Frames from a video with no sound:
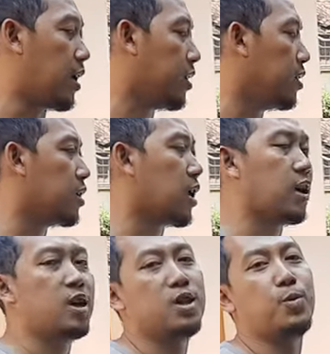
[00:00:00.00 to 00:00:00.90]
ya
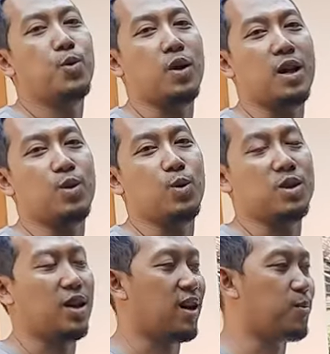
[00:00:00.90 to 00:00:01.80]
karena ini 1200
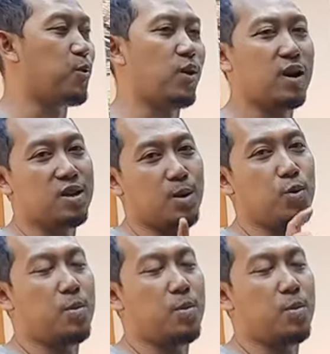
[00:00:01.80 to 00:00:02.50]
ya kan bukan 1500